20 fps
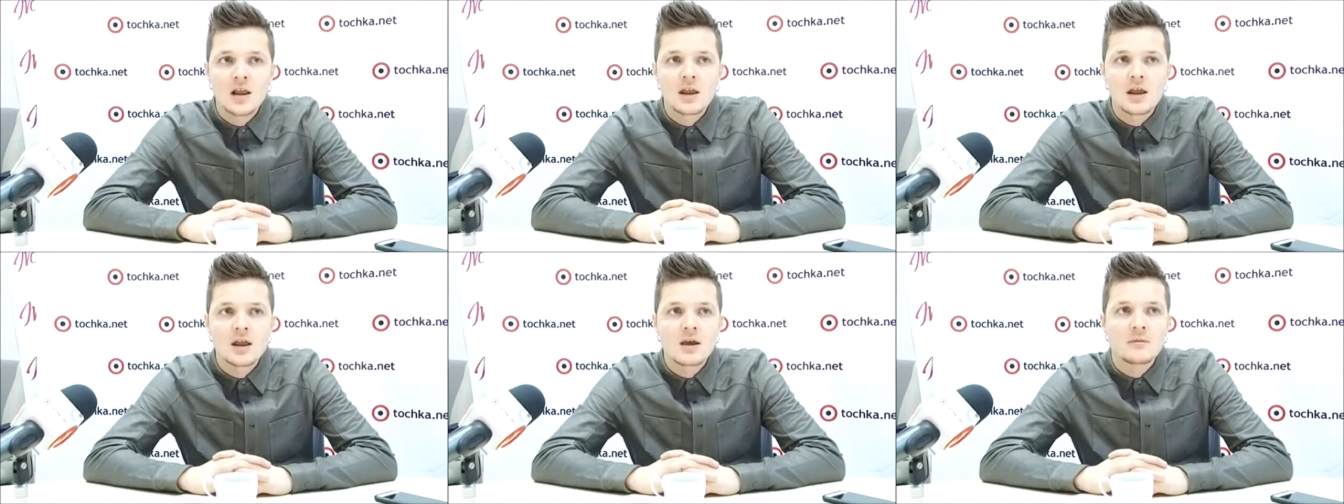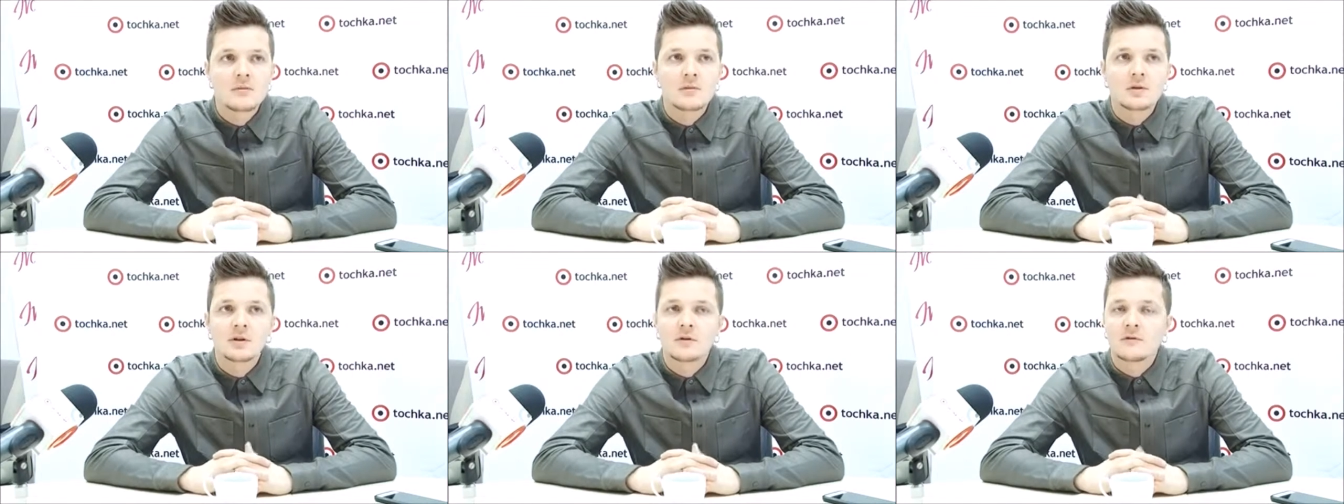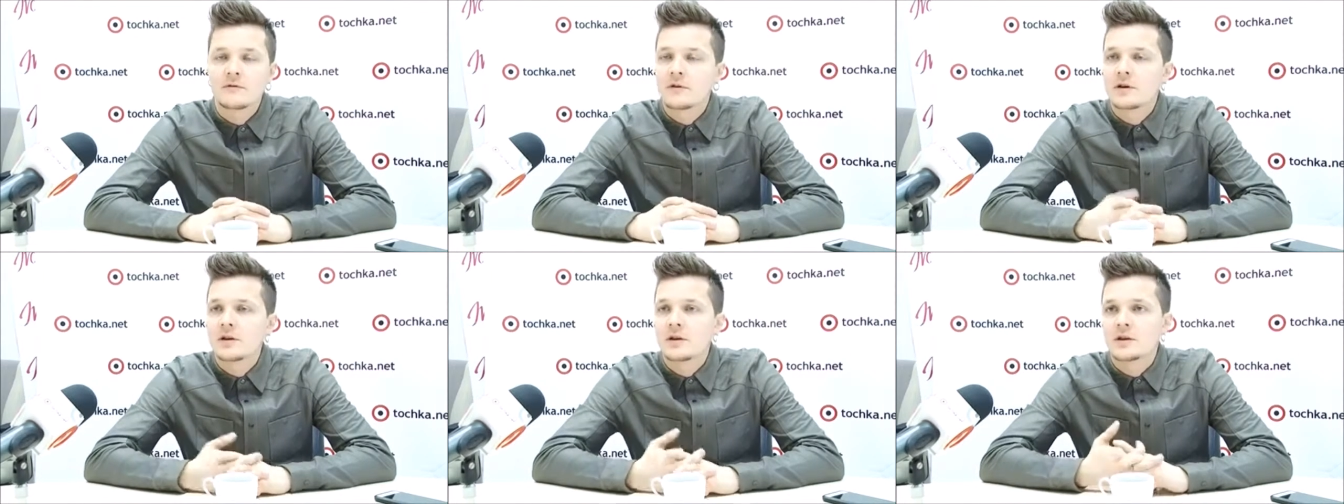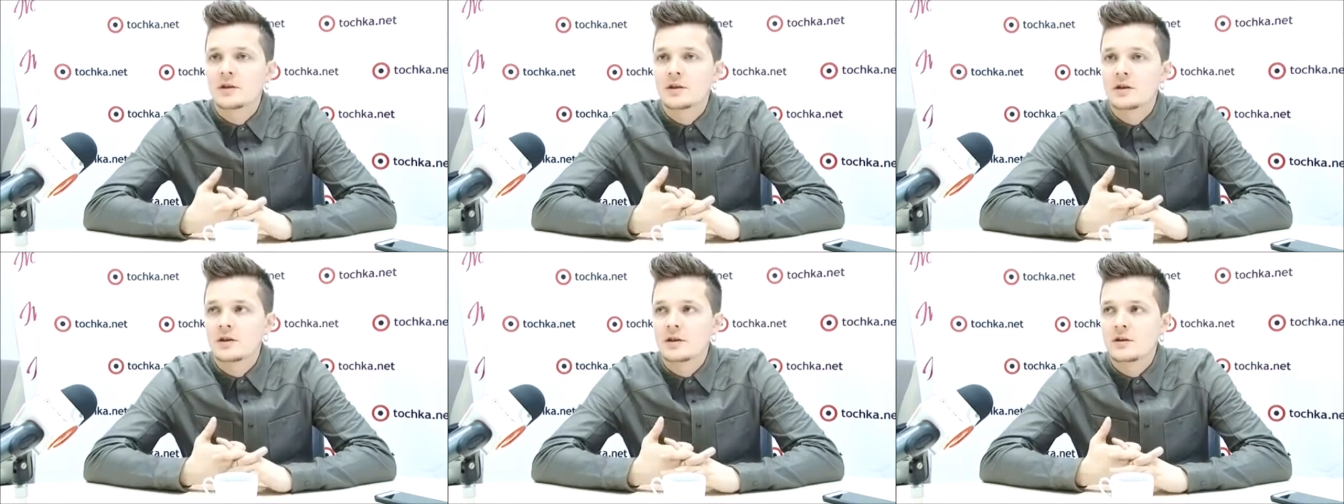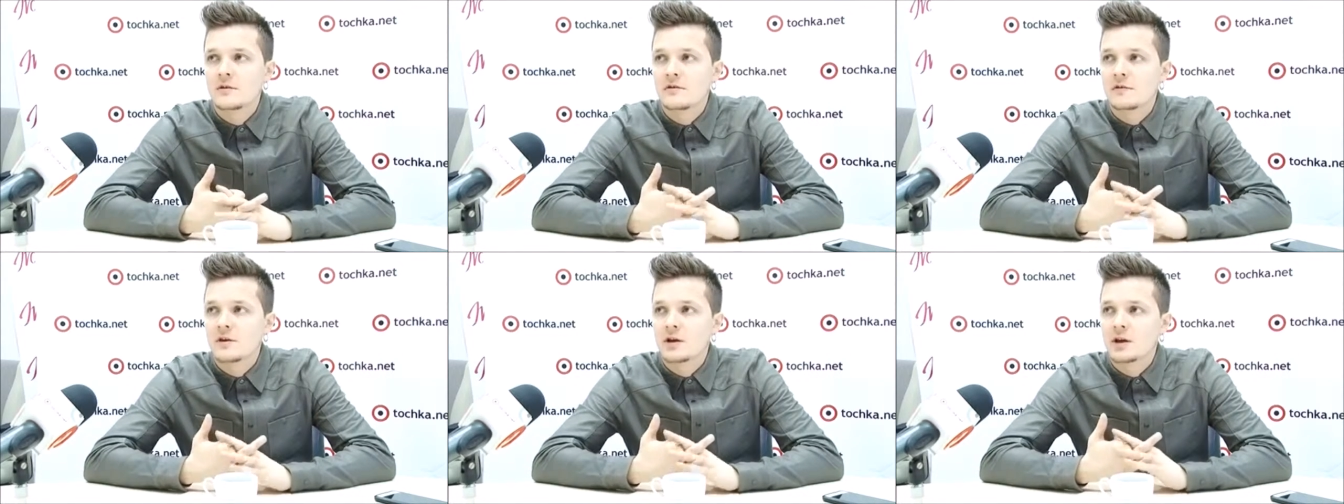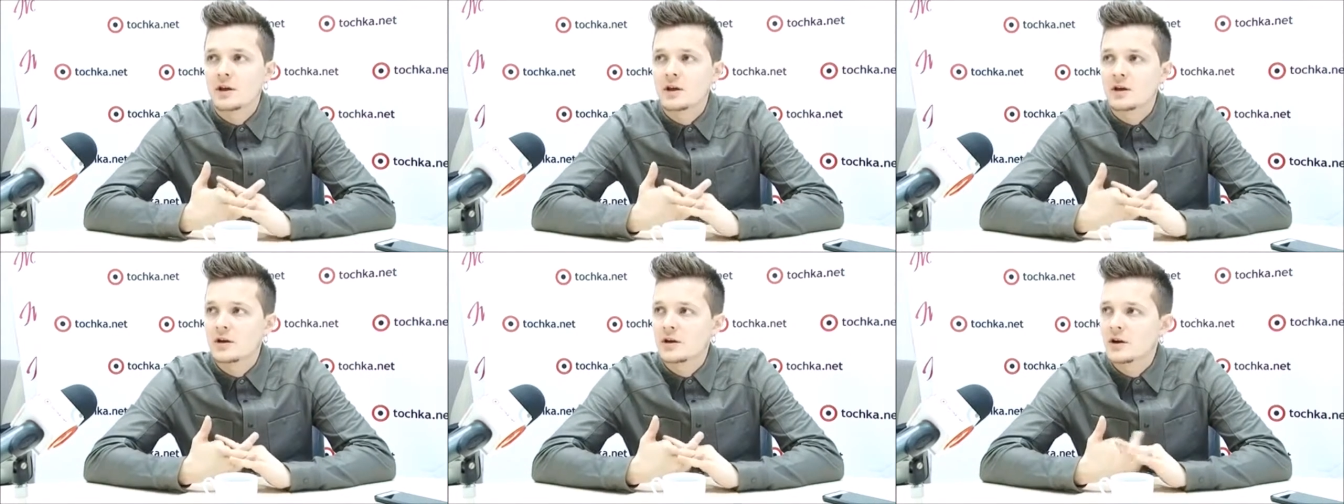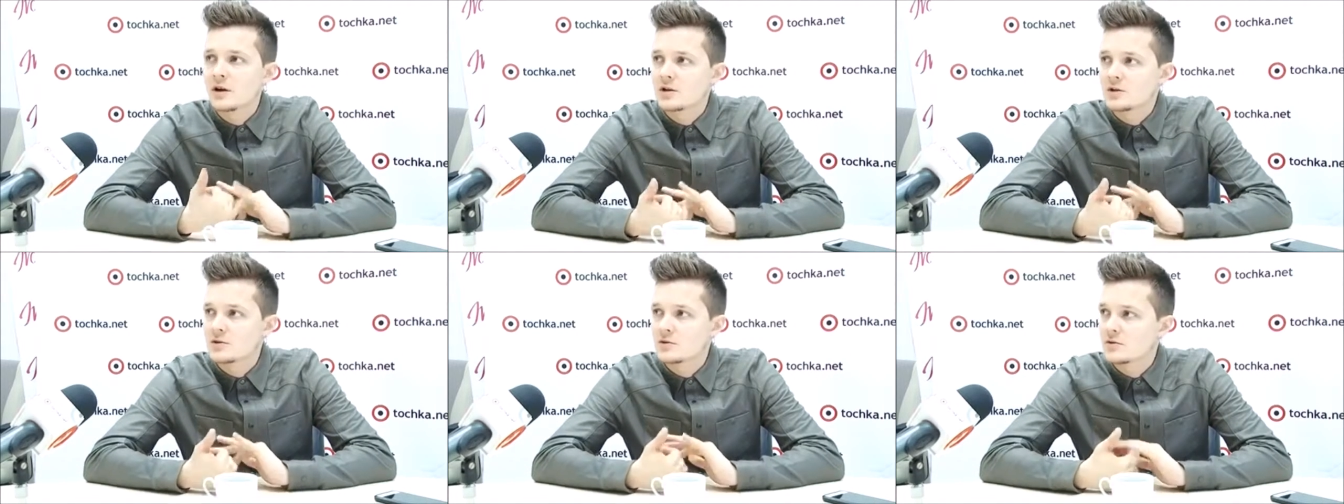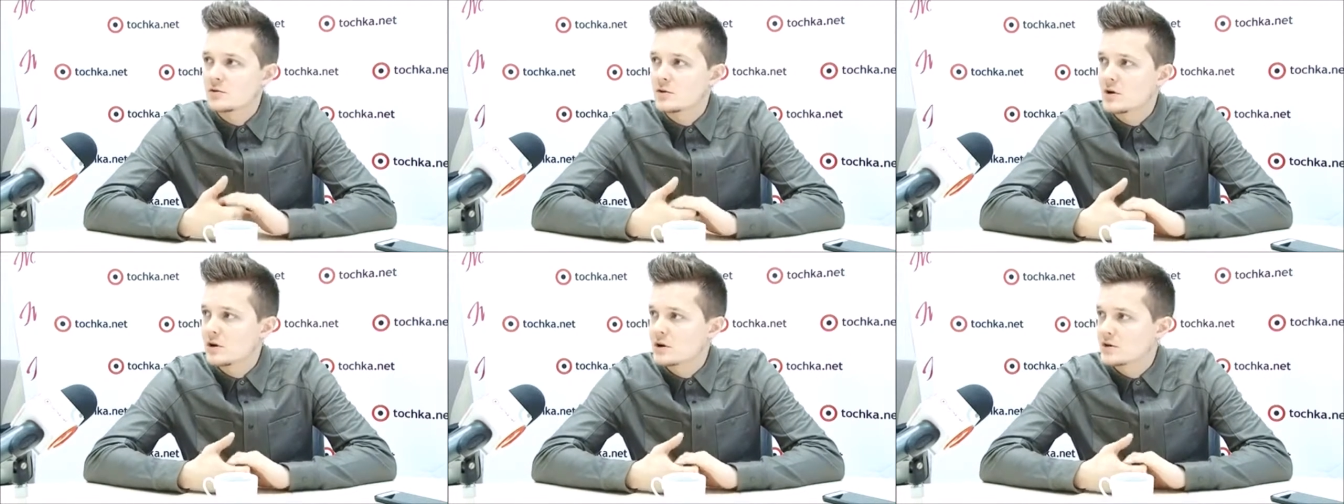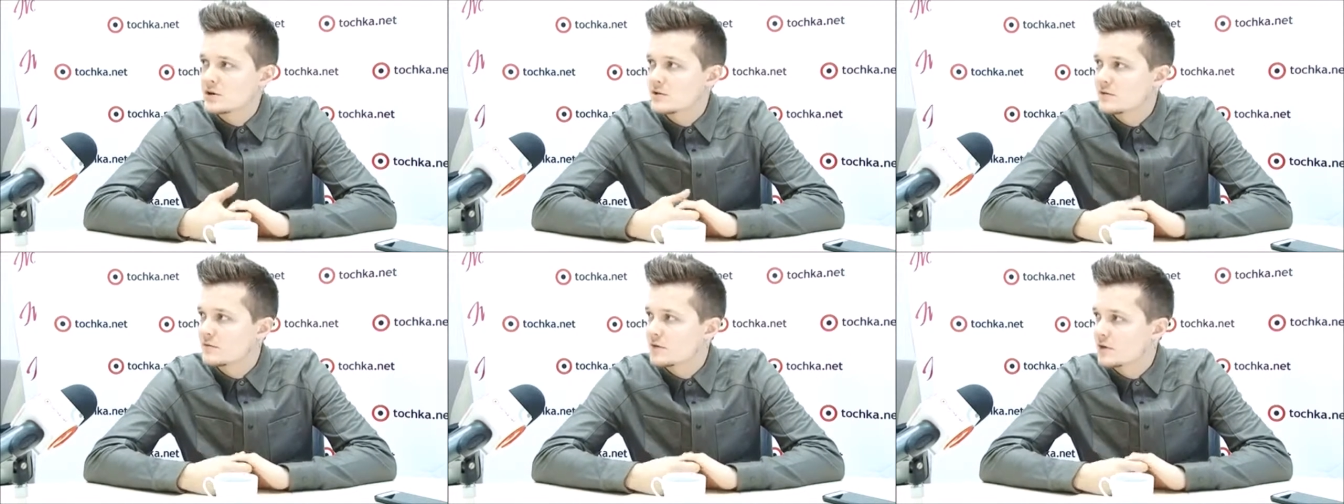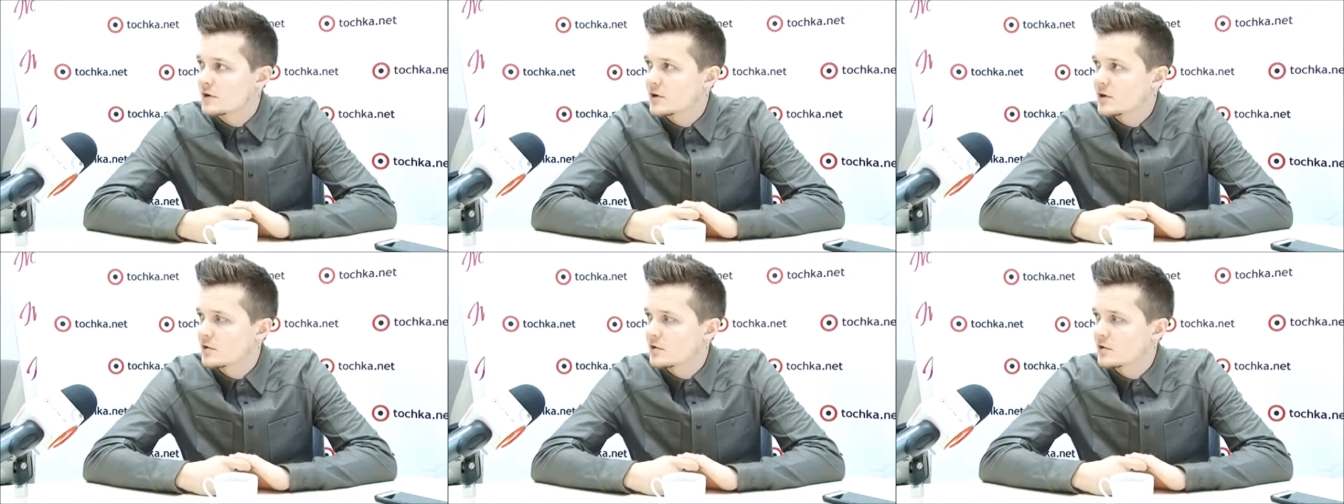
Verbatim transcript: не было войны ни в каких государствах,